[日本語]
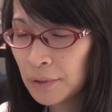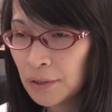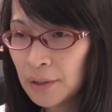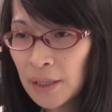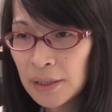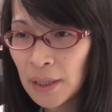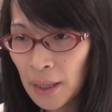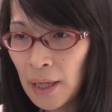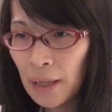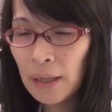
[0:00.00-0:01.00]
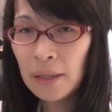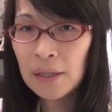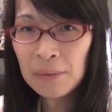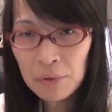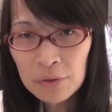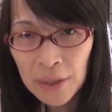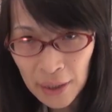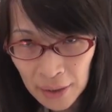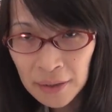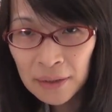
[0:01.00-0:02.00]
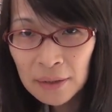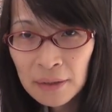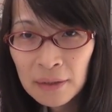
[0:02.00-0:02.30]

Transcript: の13インチだけ、2ポートだけです。